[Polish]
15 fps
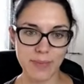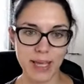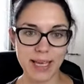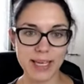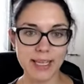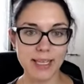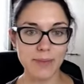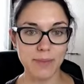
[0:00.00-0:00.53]

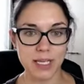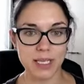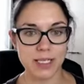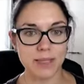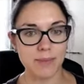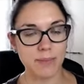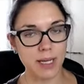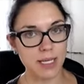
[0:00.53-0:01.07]
jak i tym
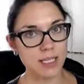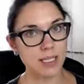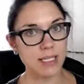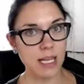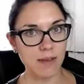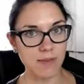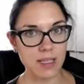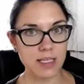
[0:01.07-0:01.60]
jeźdźcem bardziej
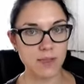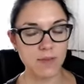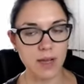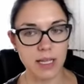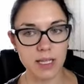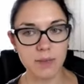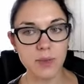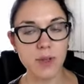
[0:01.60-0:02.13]
zaawansowanym,